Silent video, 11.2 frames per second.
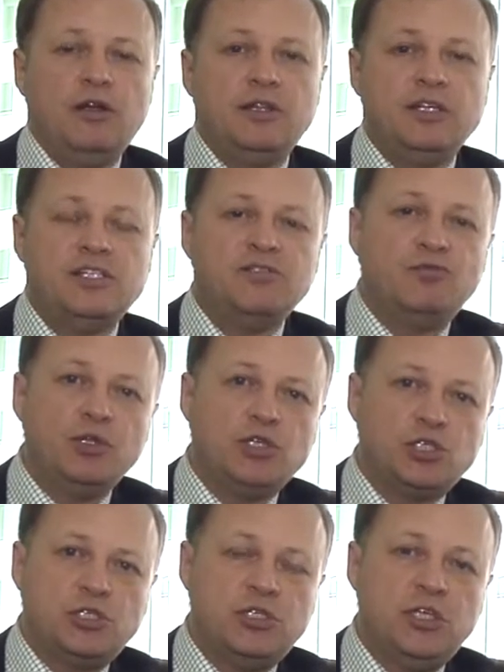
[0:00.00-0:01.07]
на
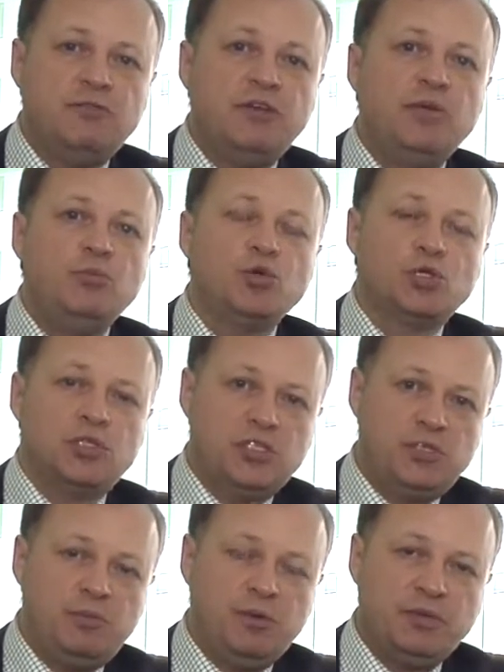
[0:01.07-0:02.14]
сегодняшний день вы не можете
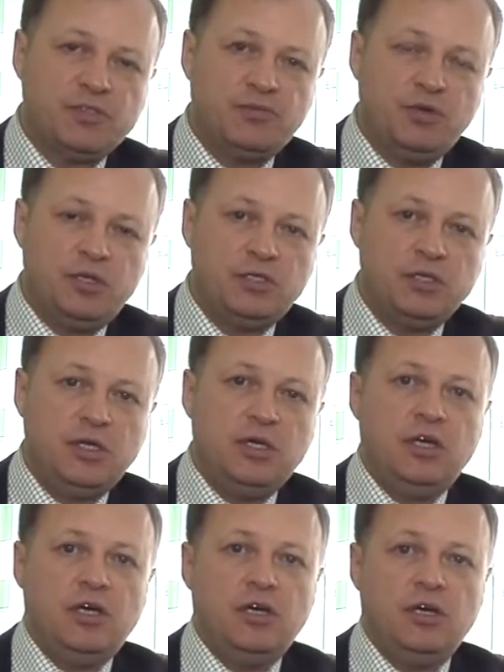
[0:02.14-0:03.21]
себе позволить
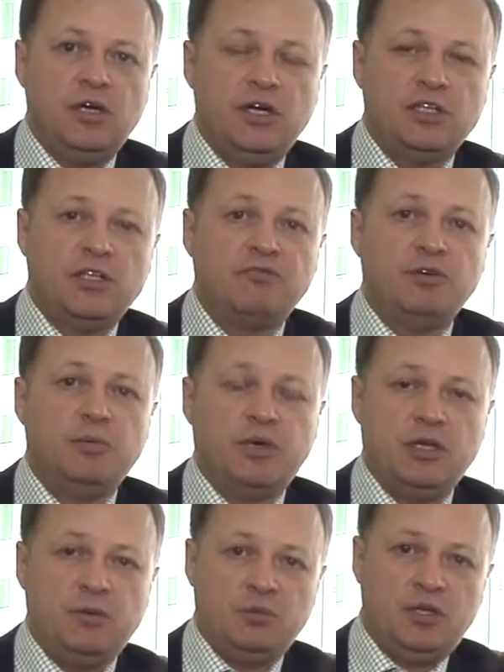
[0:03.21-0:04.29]
э, этот
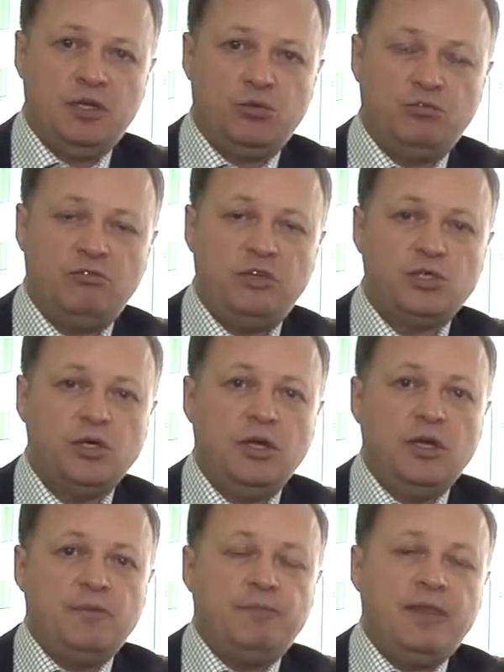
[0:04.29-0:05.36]
выбор, именно эту вещь.
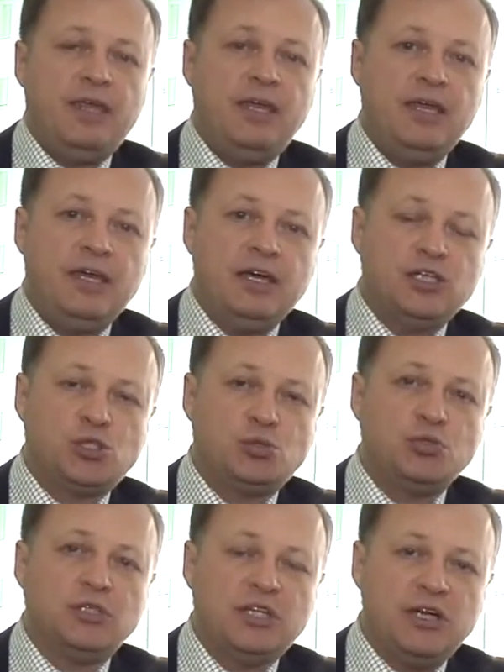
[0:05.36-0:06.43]
И
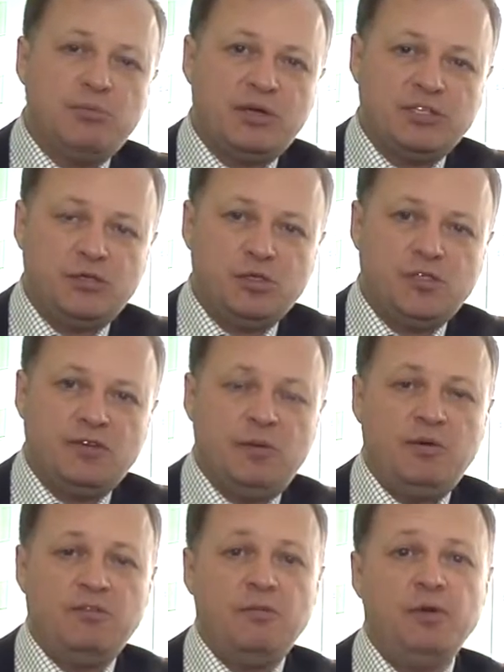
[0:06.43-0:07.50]
что тогда произойдет с
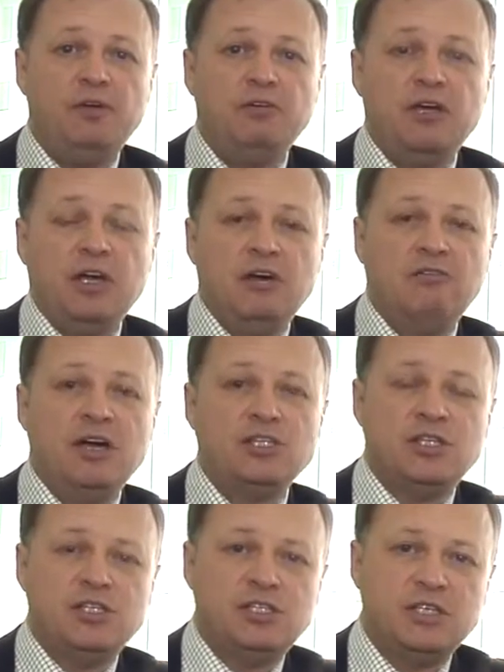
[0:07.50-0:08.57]
вами? Во-первых, ваш
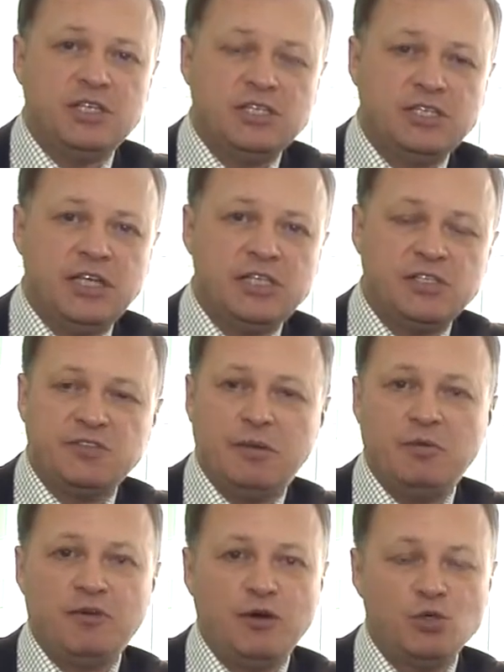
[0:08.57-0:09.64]
сосед останется с
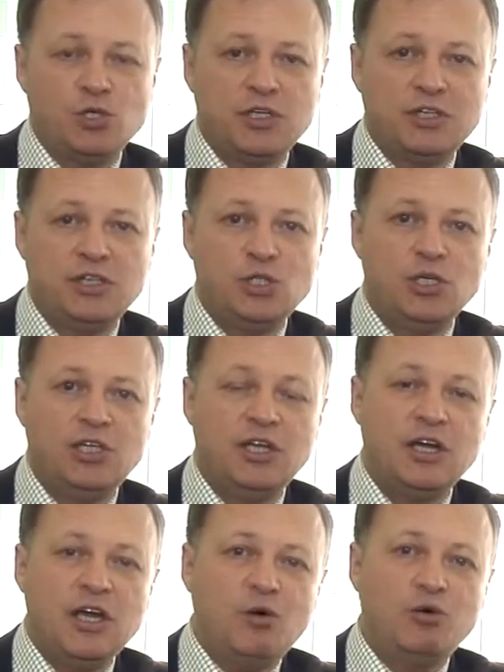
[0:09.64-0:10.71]
вами в хороших
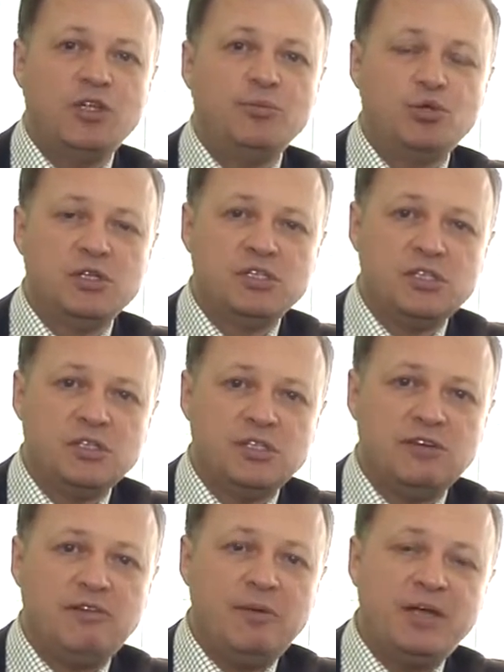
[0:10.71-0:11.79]
отношениях, он не будет
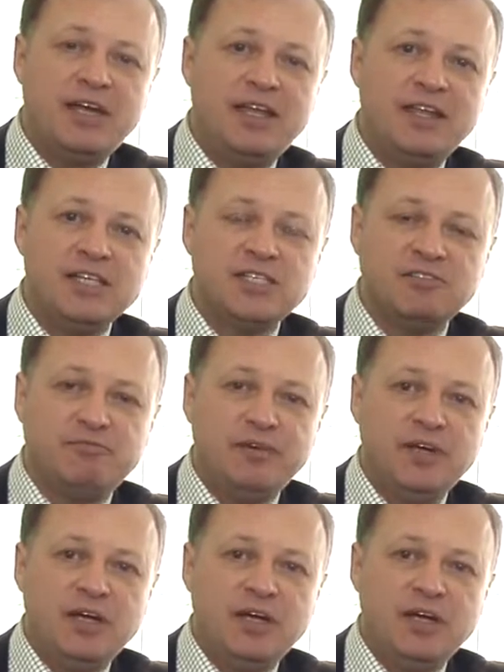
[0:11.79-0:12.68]
за вами гоняться в